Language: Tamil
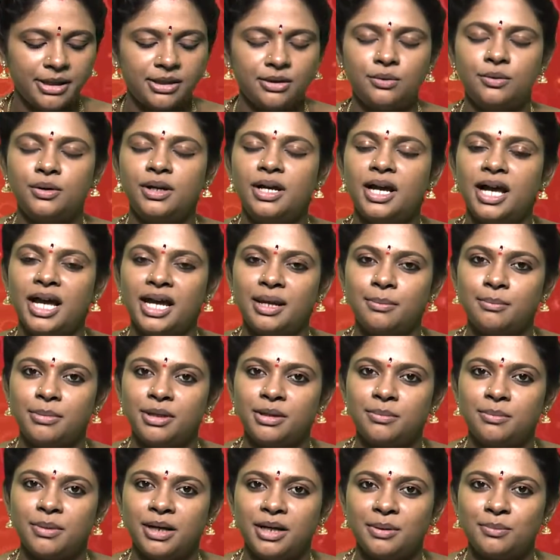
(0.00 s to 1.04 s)
பதினொன்று
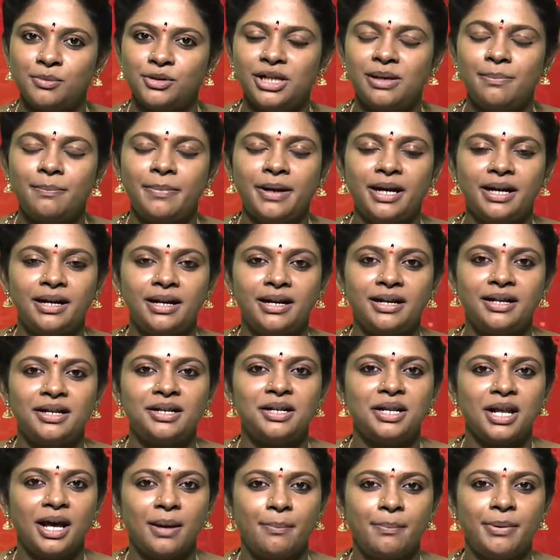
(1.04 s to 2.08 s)
ஐம்பது மணி முதல் பன்னெண்டு
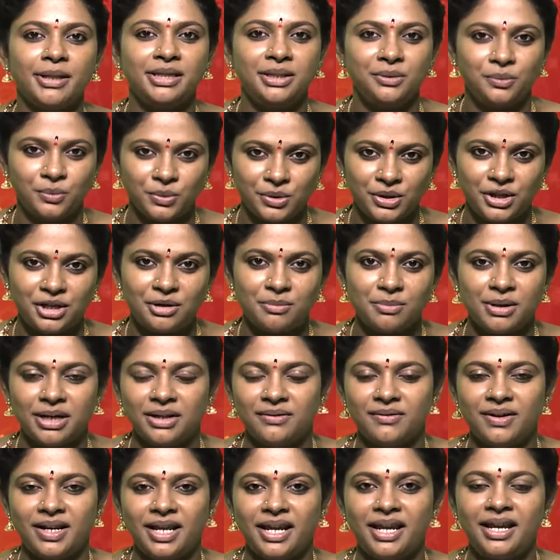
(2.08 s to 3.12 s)
நாற்பத்தி ஒன்று
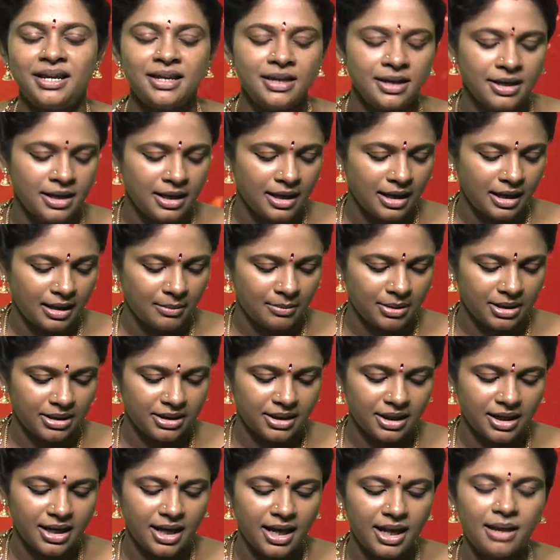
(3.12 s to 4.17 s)
மணி வரை
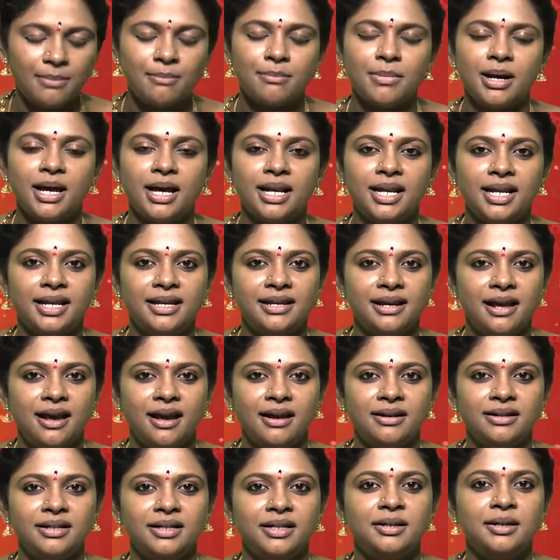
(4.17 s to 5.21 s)
அமிர்த காலம் மாலை
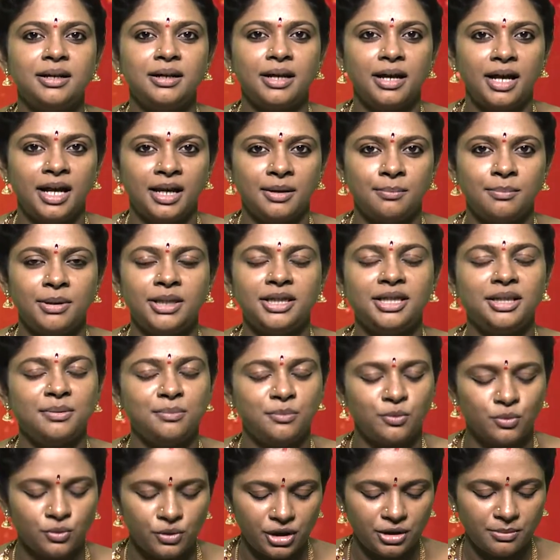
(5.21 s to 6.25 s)
நான்கு ஐம்பத்தி
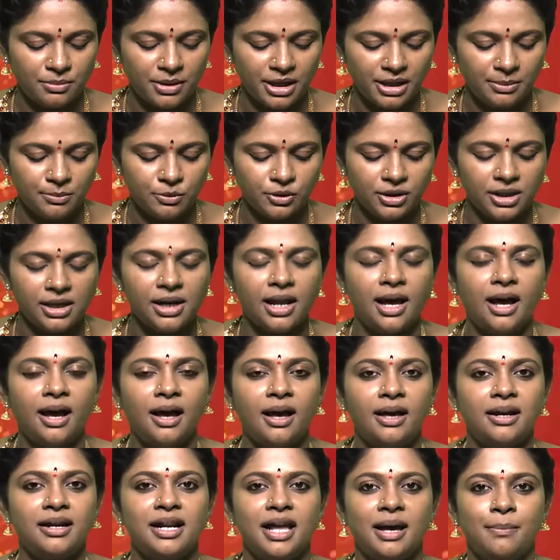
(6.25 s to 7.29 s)
மூன்று மணி முதல்
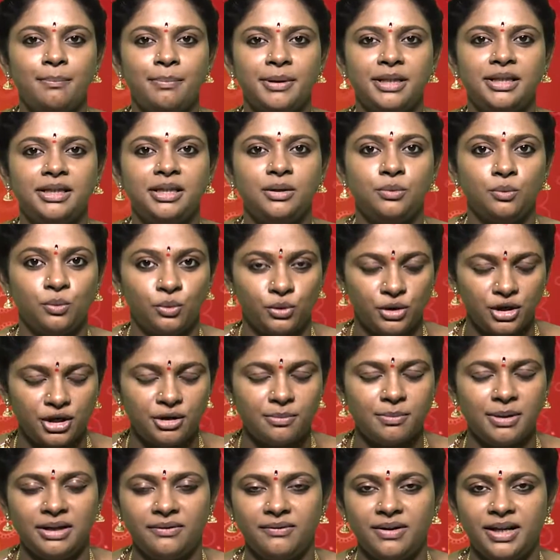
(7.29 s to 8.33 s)
ஆறு நாற்பத்தி ஒன்று
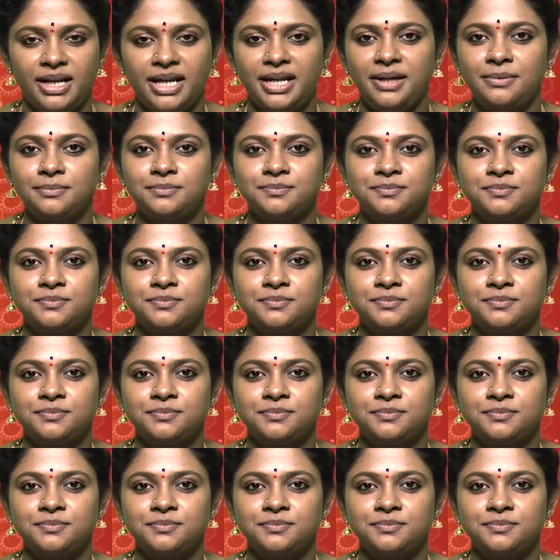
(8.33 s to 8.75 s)
மணி வரை